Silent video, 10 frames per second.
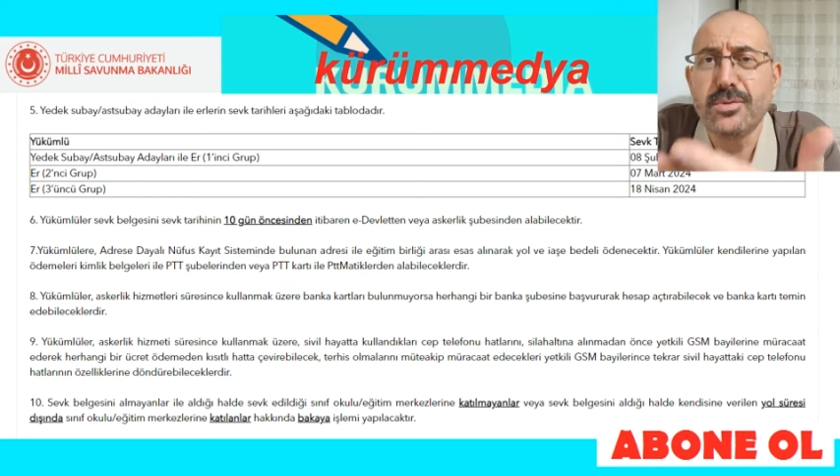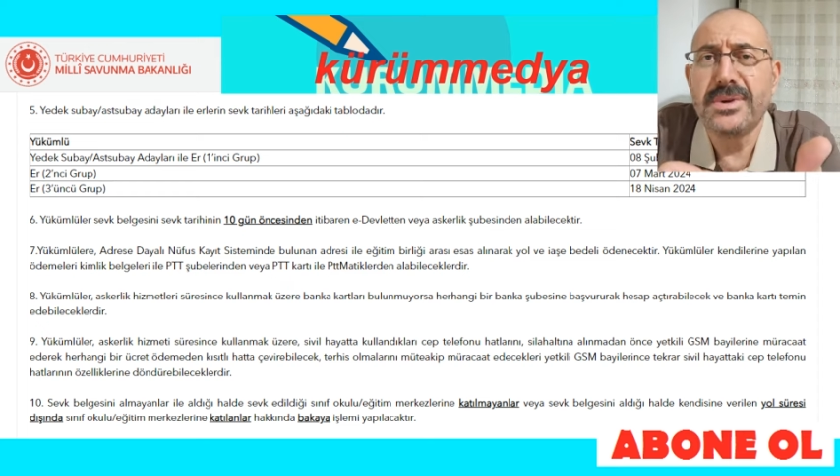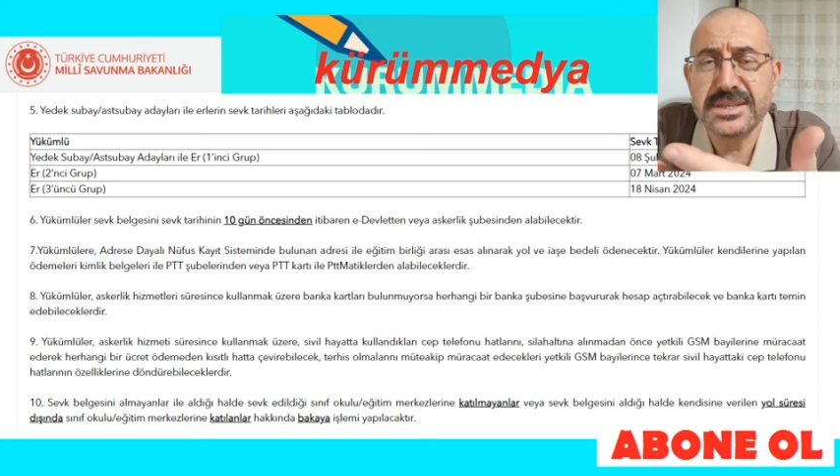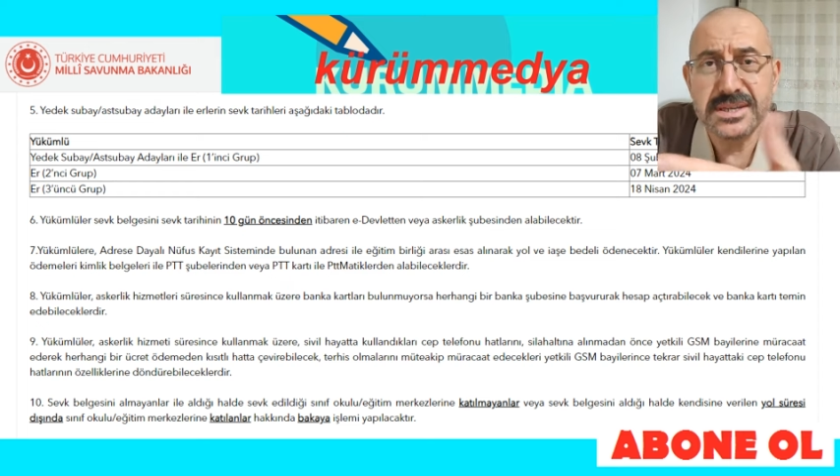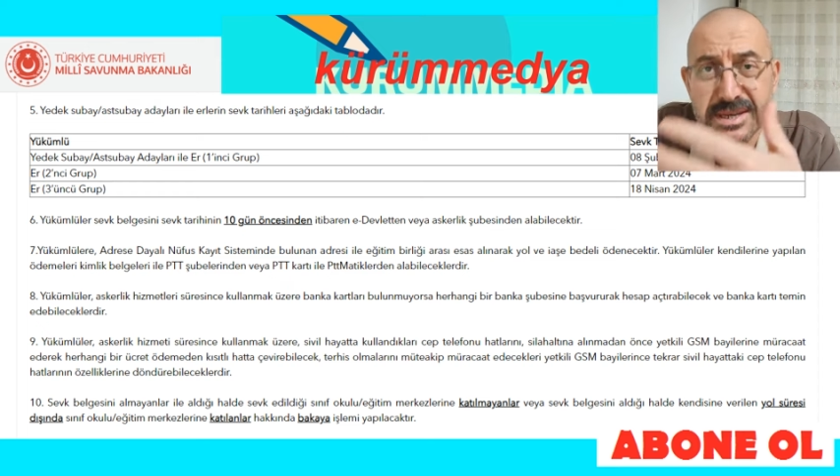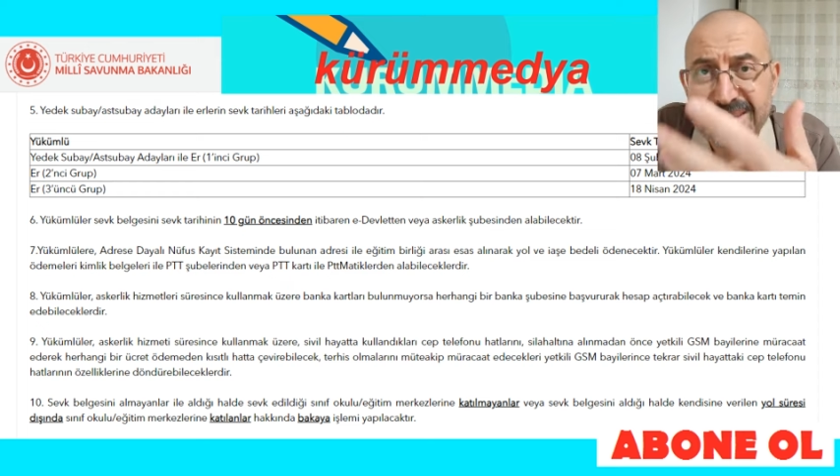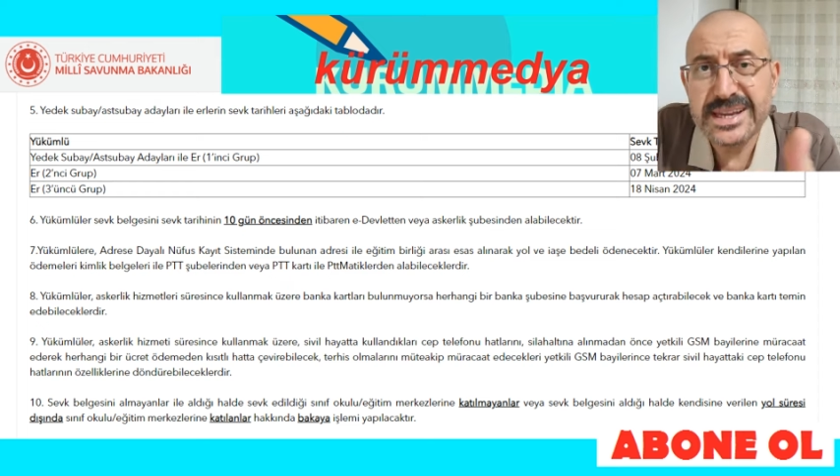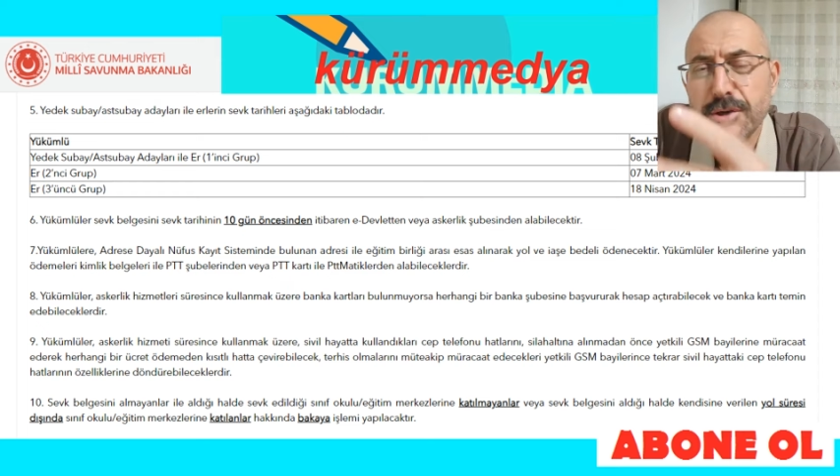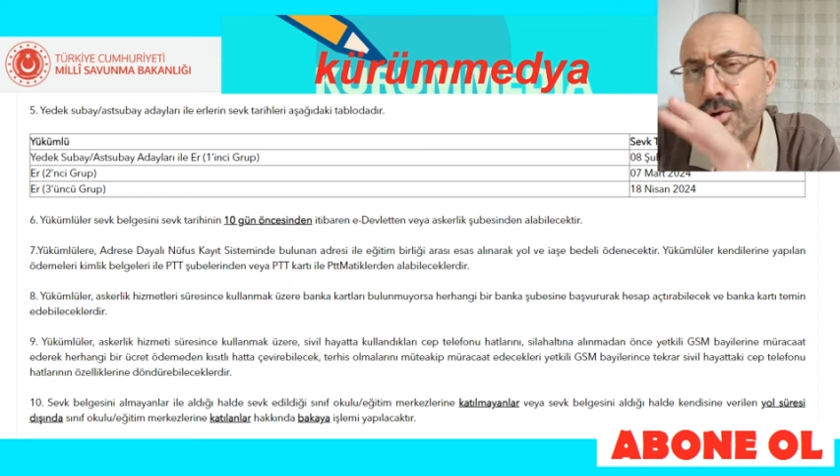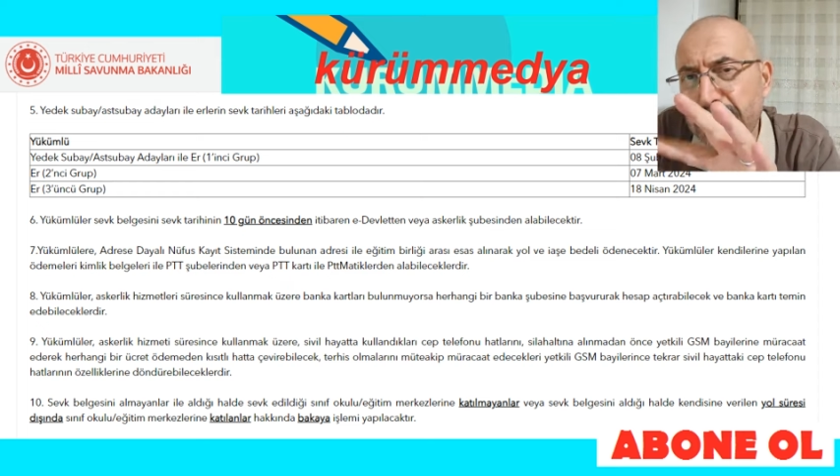olması
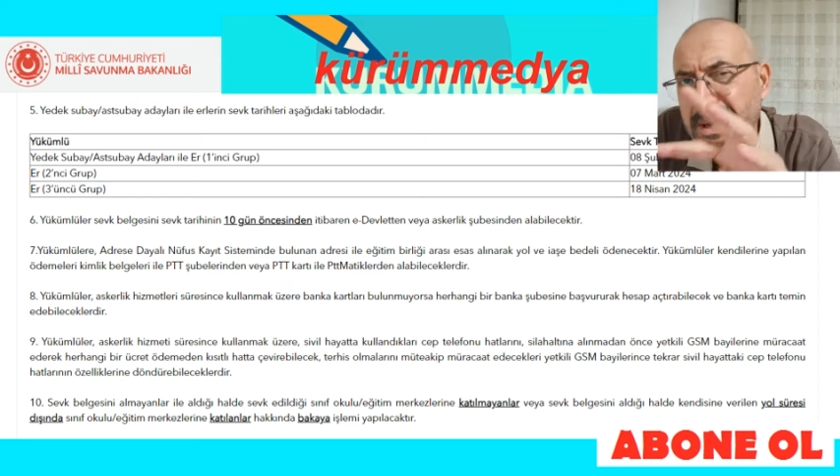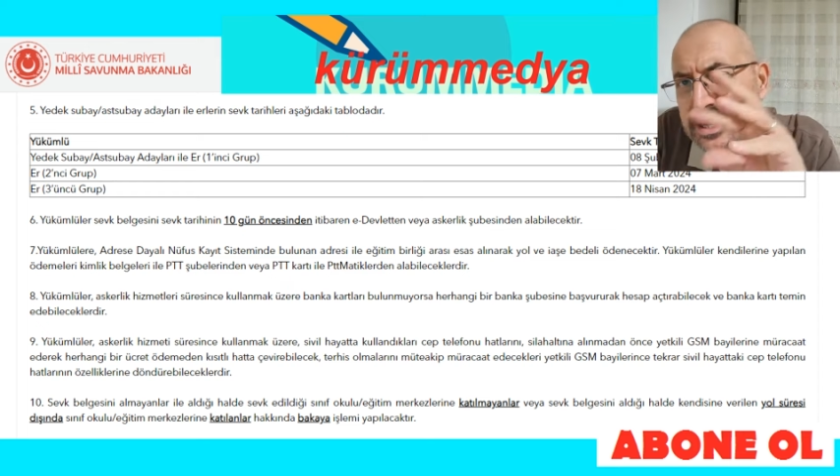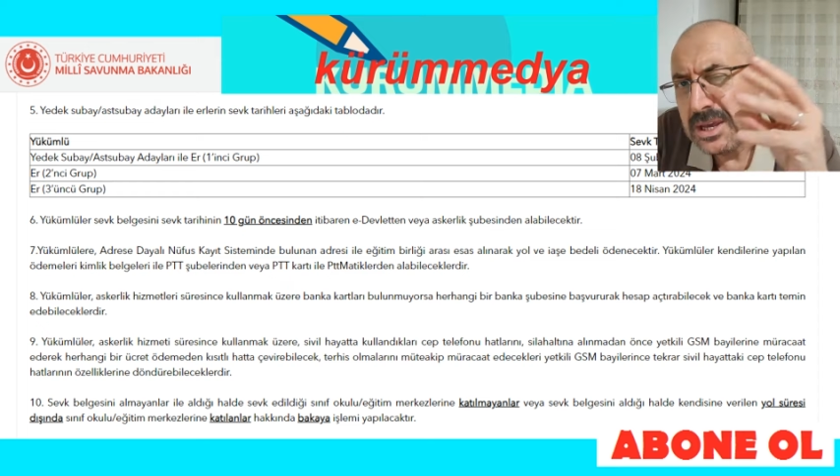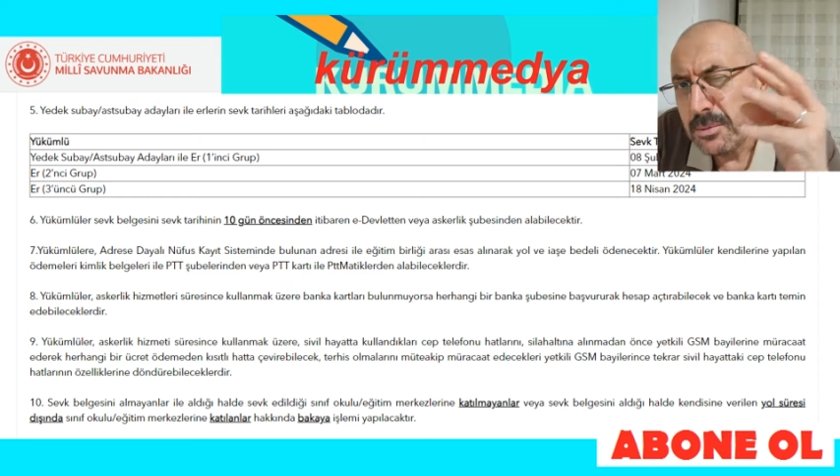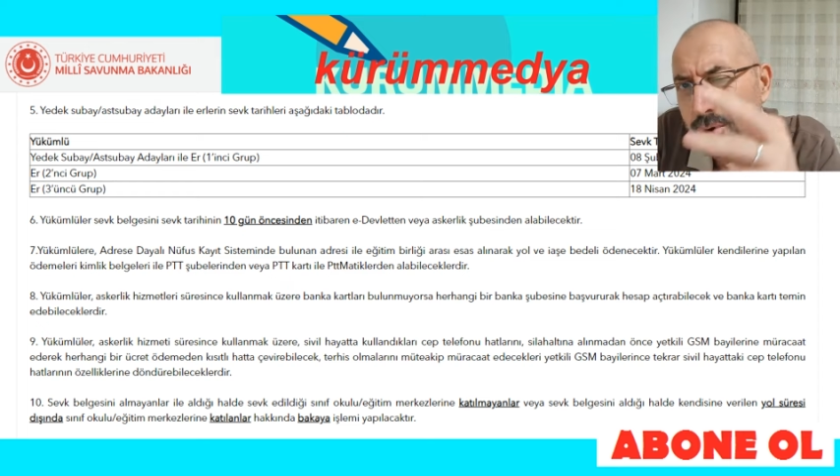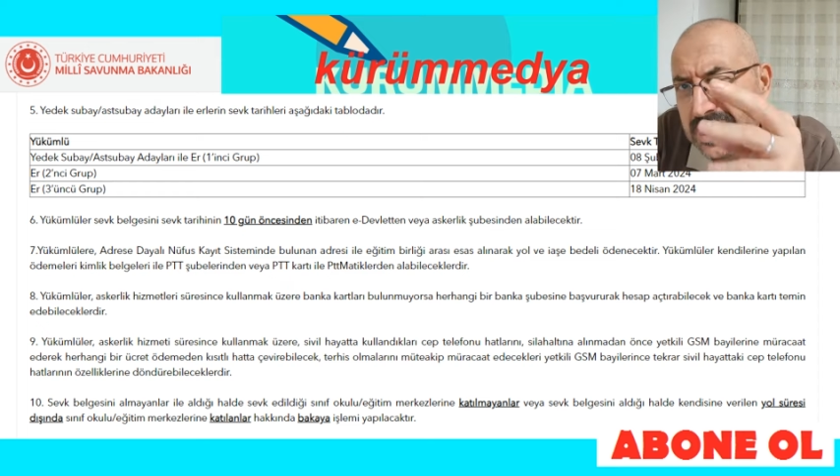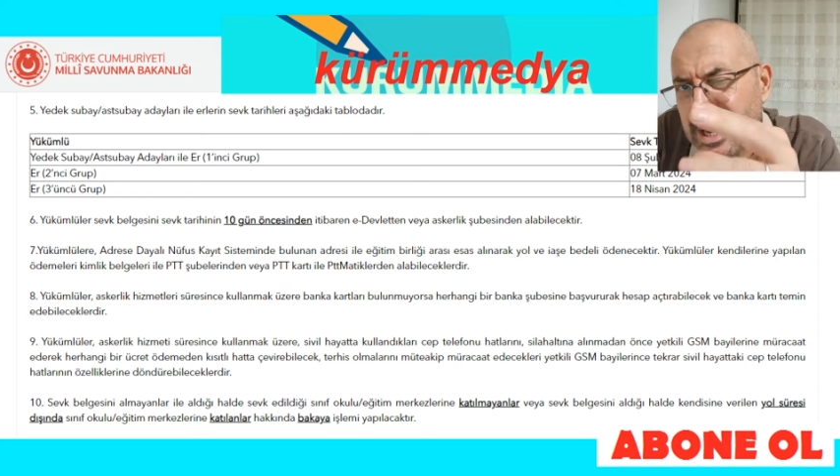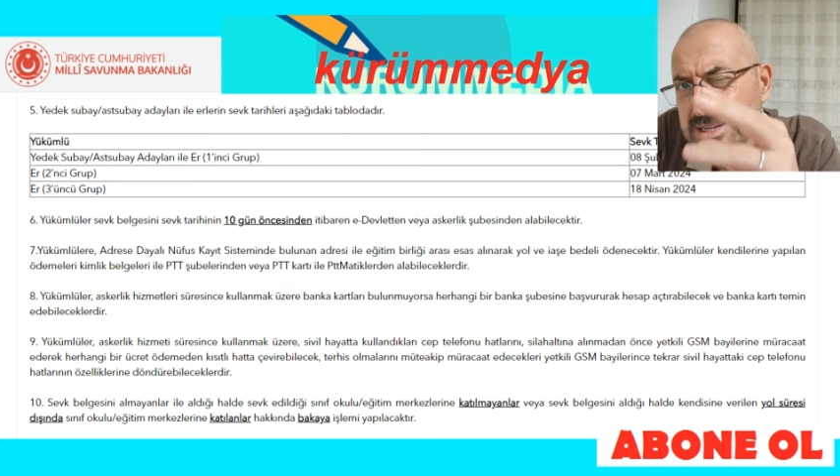gerekiyor da ben böyle